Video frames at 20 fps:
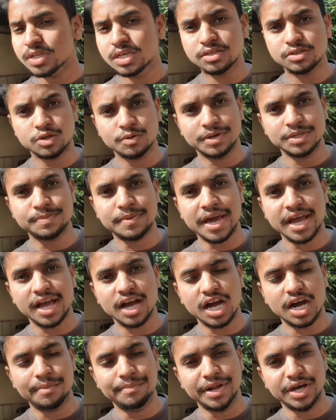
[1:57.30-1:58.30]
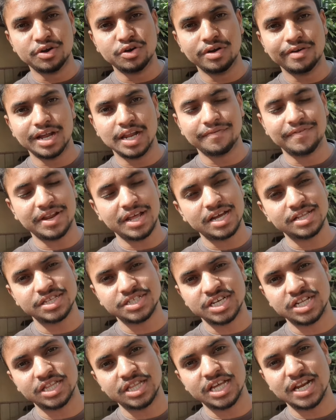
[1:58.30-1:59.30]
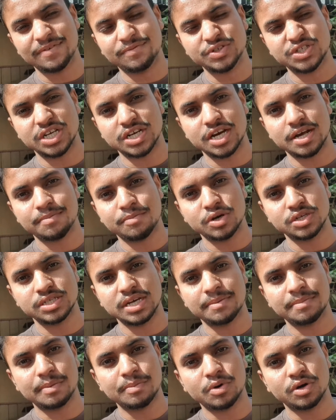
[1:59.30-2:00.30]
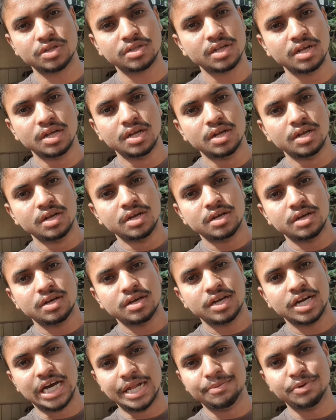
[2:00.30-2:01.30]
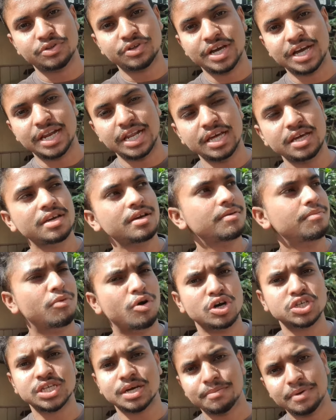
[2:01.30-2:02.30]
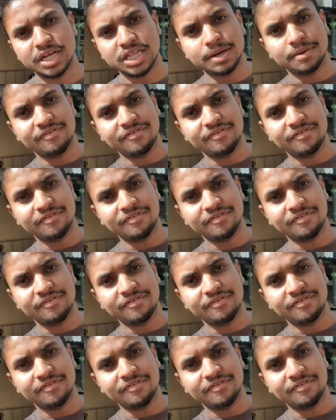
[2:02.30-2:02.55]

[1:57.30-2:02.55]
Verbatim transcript: सो तो बस बैंक का काम डन होने वाला है फिर यहाँ से चलते हैं रफू चक्कर बहुत यहाँ पे बहुत गर्मी तो है नहीं मौसम एकदम